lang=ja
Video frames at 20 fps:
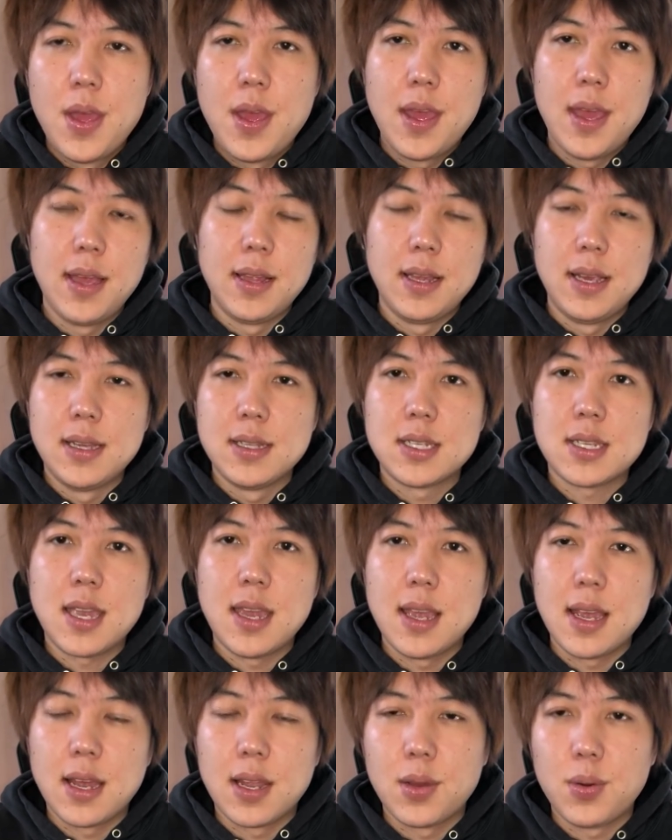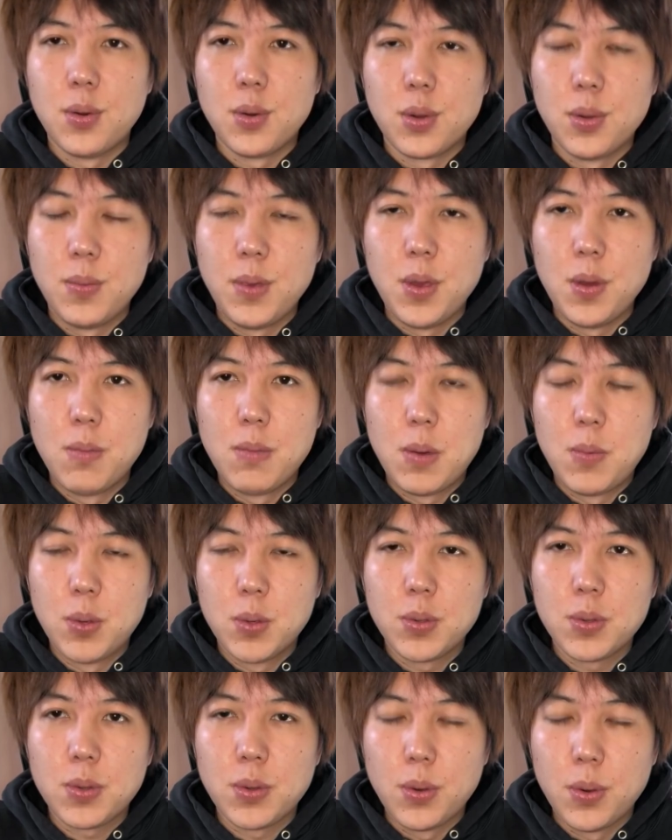NHK から国民を
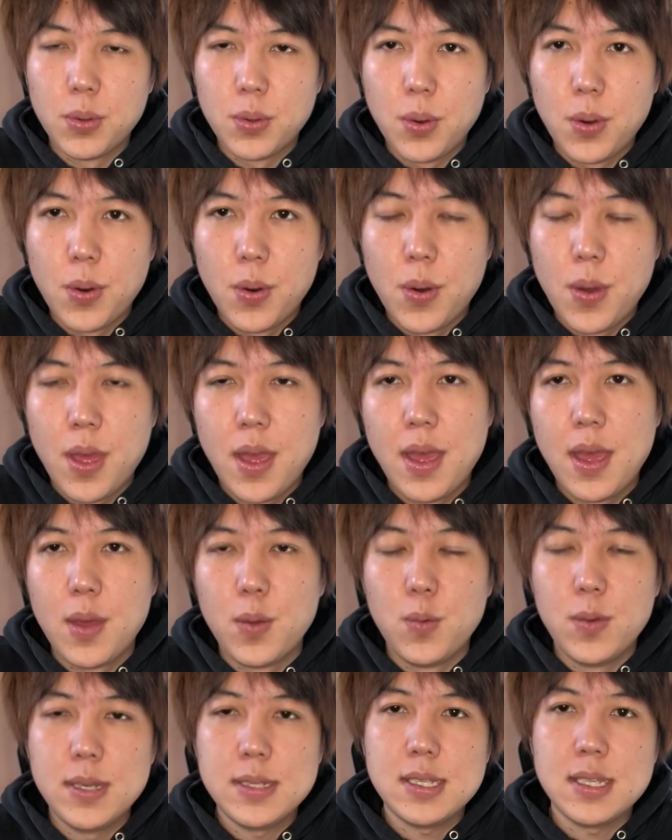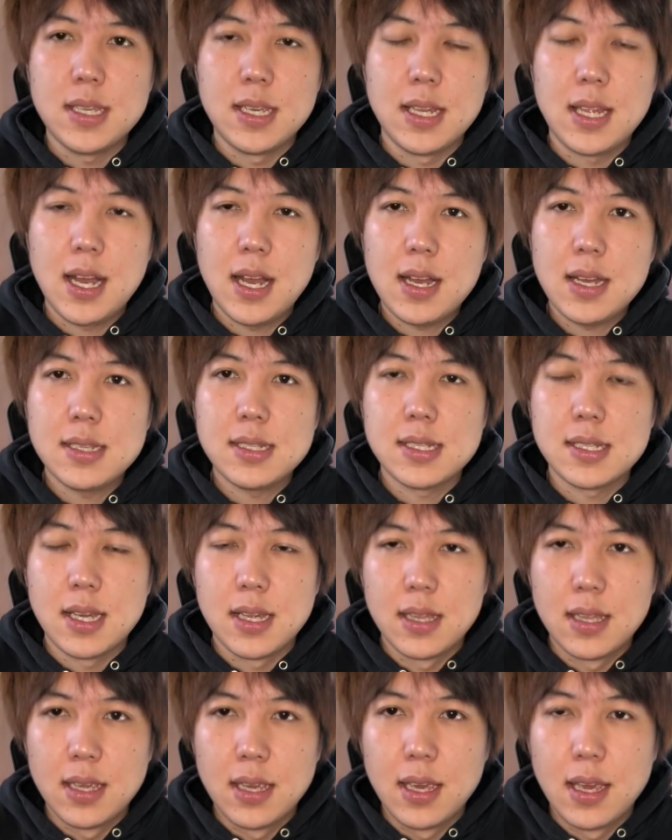守る党の、え上杉隆さ
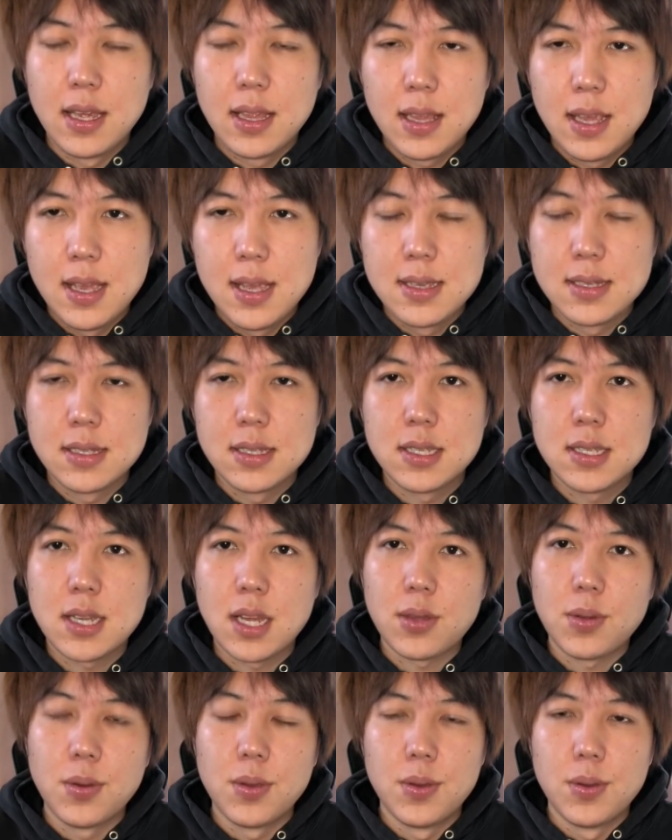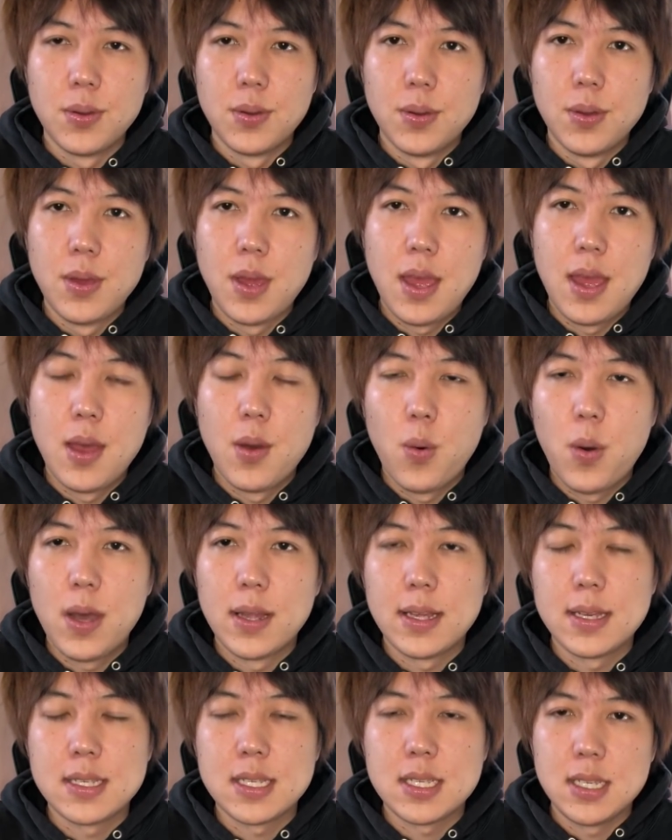んに、提出したという、えお
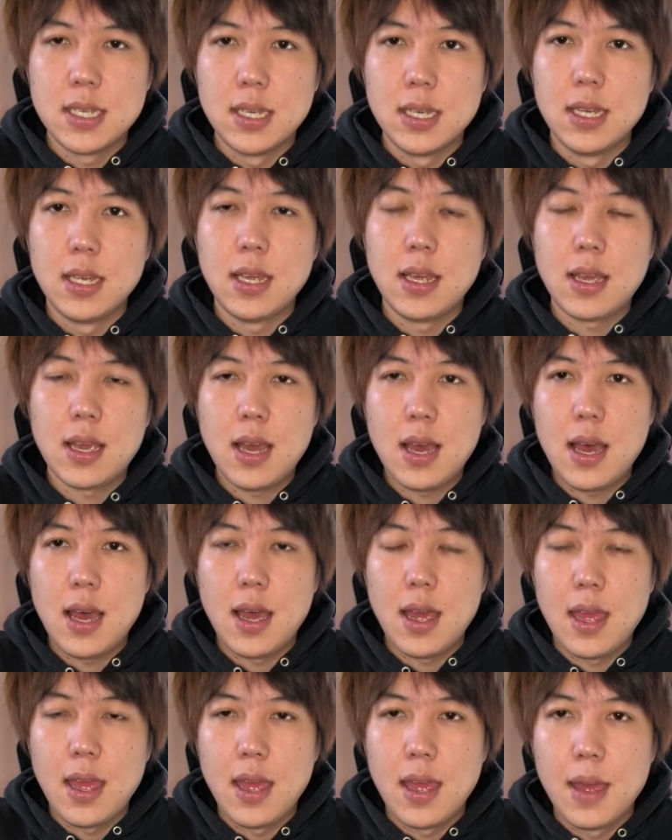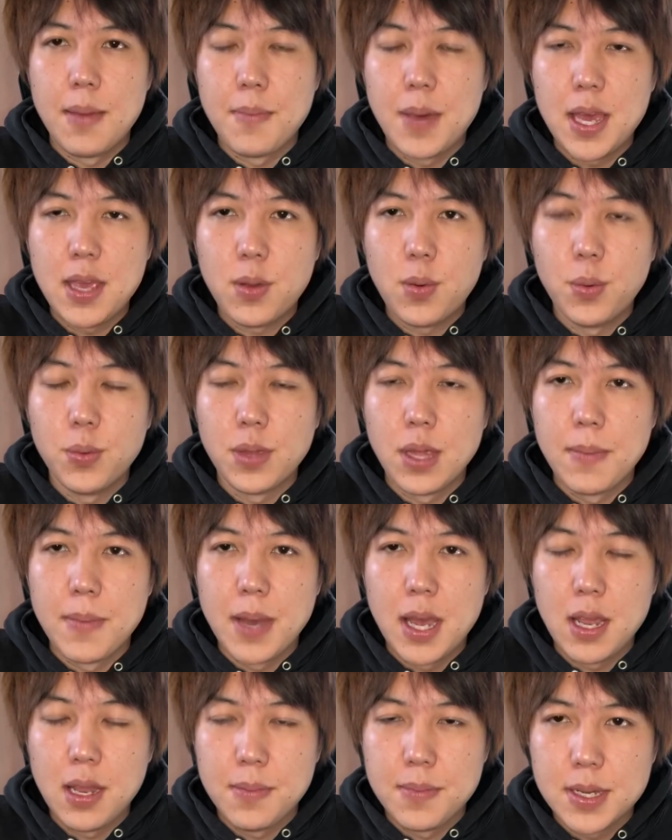話が、え舞い込んで
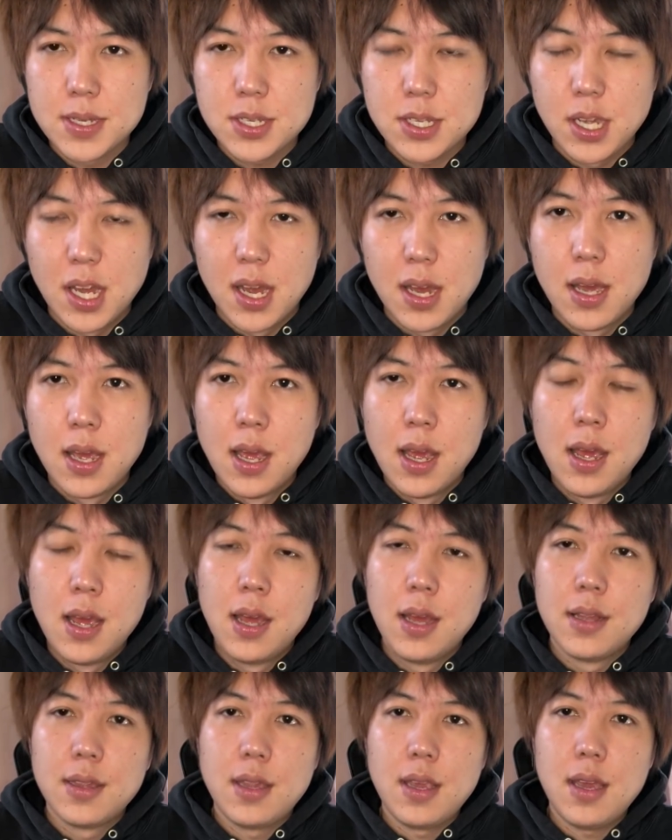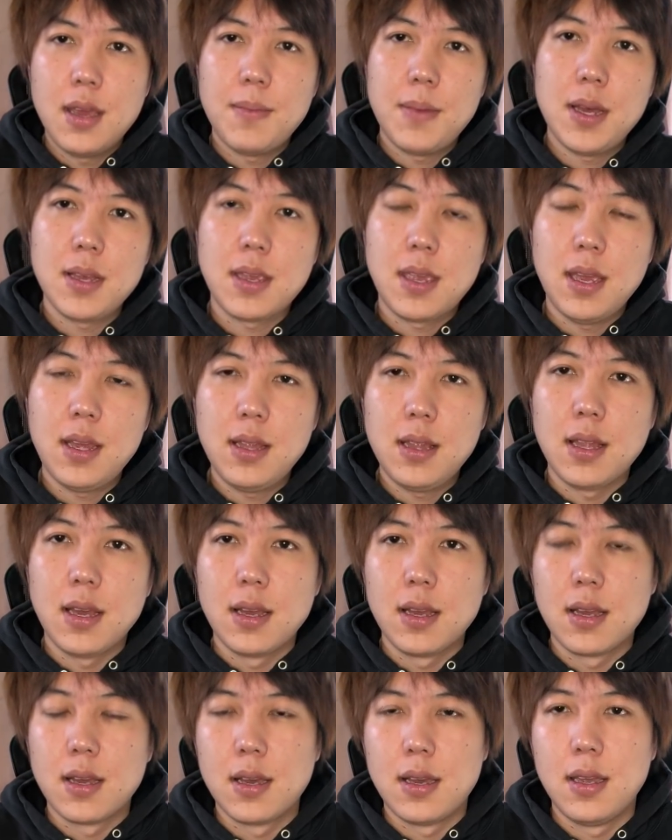まいりましたでまあ現
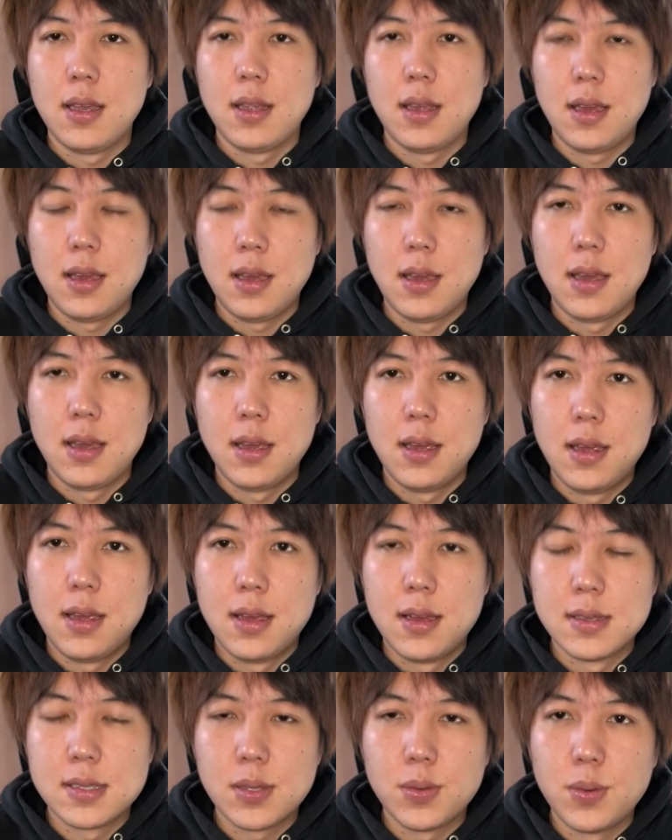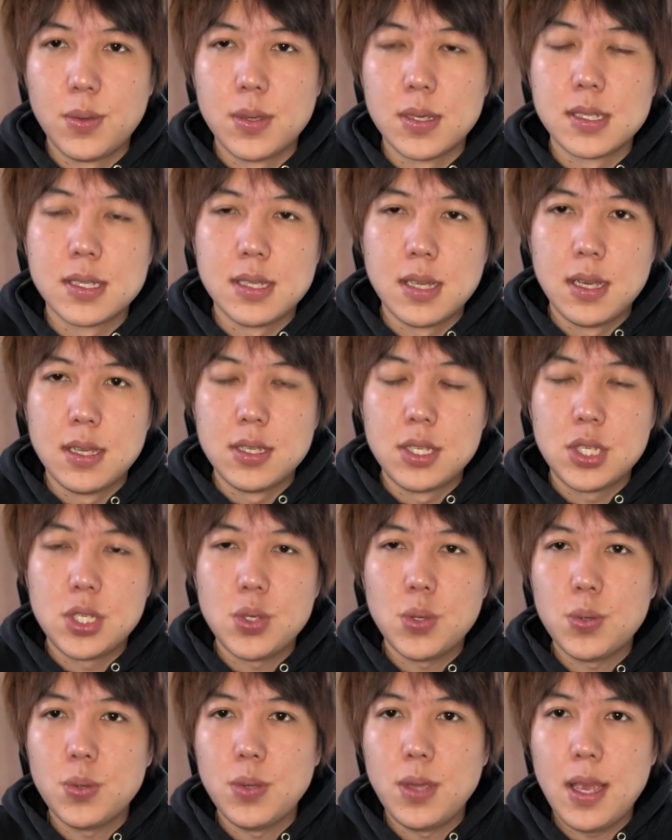段階で、えそのですね辞
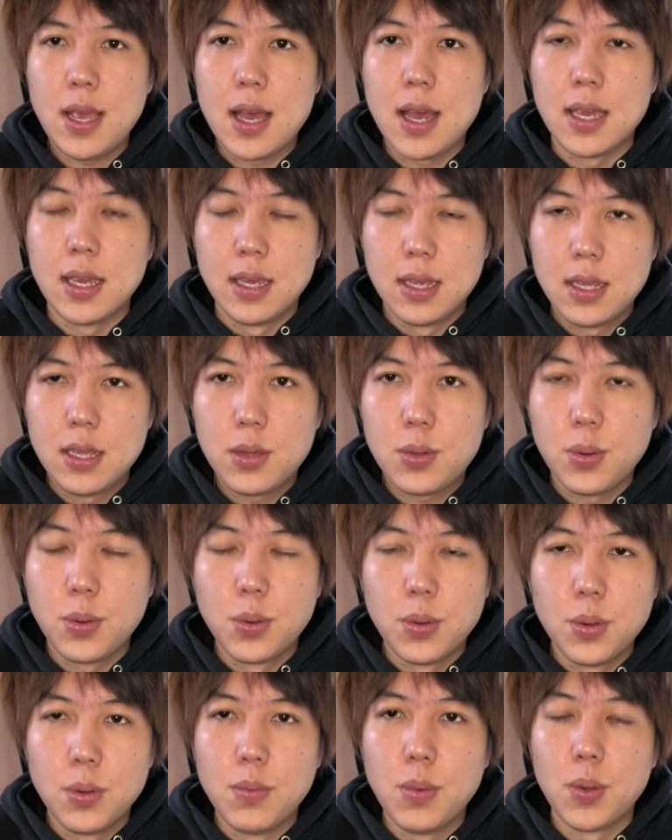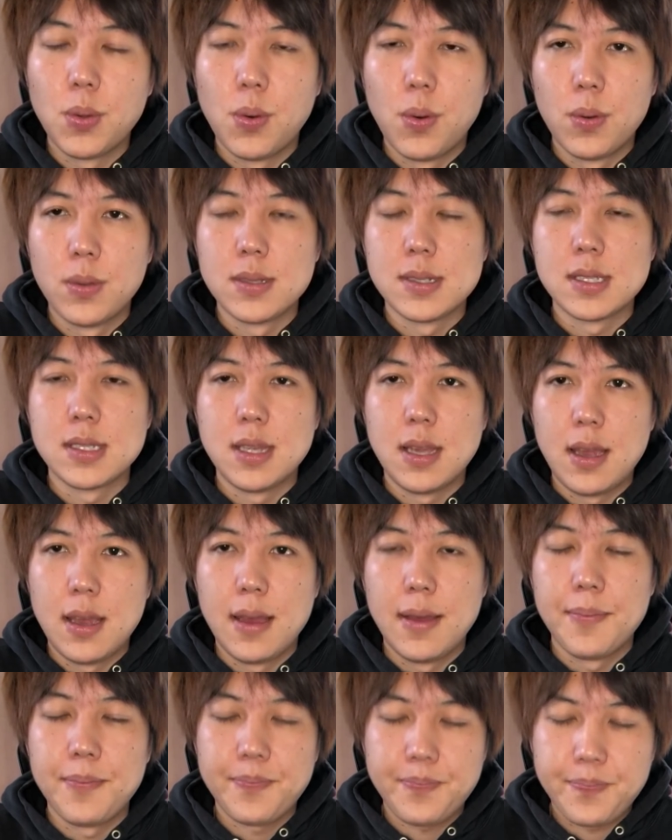職願というものをですね、